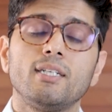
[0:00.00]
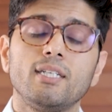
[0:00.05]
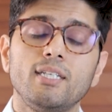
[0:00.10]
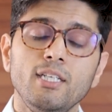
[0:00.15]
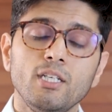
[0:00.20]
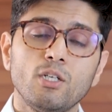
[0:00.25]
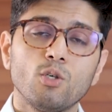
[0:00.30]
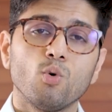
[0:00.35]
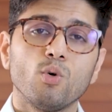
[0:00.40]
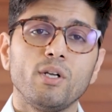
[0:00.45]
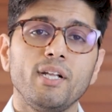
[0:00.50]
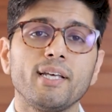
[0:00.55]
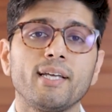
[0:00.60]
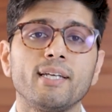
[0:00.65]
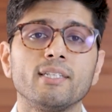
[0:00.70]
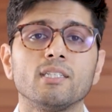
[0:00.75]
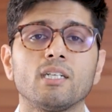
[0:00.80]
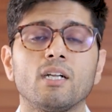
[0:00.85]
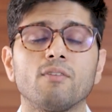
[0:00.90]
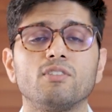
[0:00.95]
ठीक होने
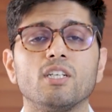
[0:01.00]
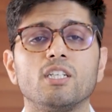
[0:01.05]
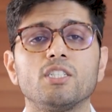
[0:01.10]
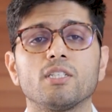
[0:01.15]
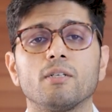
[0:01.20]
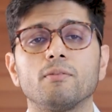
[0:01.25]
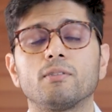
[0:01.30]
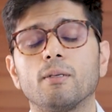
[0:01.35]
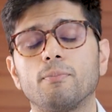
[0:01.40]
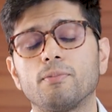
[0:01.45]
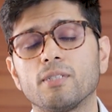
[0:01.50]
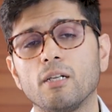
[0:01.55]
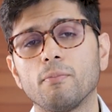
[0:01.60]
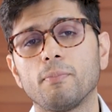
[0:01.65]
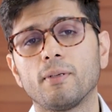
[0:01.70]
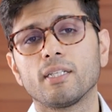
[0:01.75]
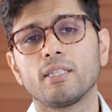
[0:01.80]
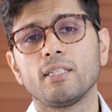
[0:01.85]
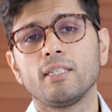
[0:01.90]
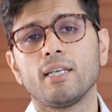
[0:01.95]
की तरफ जब जब चल
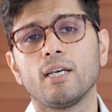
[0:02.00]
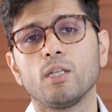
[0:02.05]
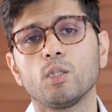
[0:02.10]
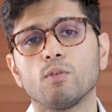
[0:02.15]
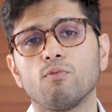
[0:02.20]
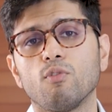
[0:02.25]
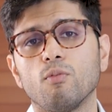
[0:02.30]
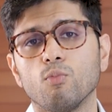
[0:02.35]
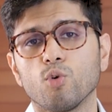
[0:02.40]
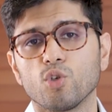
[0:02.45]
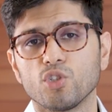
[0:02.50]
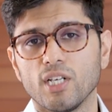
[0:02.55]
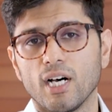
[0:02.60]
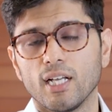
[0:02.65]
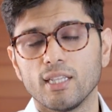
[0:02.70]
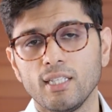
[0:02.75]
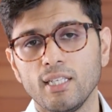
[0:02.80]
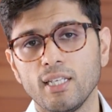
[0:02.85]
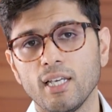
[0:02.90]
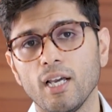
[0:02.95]
पड़ती है तो वो
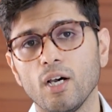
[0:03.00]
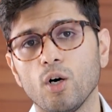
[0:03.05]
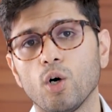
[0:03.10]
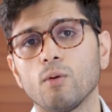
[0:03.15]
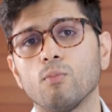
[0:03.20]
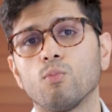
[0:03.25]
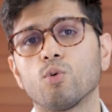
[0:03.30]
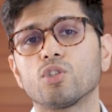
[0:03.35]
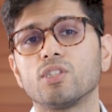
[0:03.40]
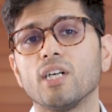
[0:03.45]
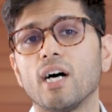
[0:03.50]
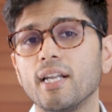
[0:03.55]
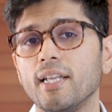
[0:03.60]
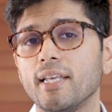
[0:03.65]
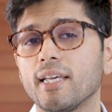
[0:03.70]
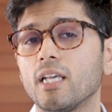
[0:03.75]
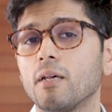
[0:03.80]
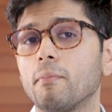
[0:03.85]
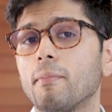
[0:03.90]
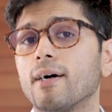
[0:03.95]
मुरझाती है और
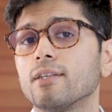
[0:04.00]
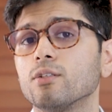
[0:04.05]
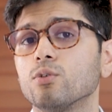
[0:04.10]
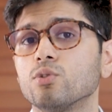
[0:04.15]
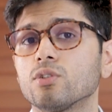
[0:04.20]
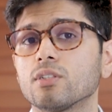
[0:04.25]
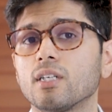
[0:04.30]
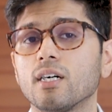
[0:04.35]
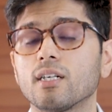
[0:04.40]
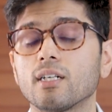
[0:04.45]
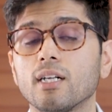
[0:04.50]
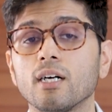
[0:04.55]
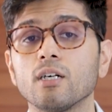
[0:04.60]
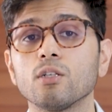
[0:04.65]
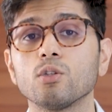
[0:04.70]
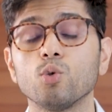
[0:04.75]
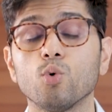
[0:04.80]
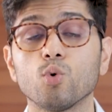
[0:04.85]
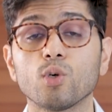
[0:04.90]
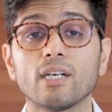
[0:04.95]
मुरझाने के बाद उसका रंग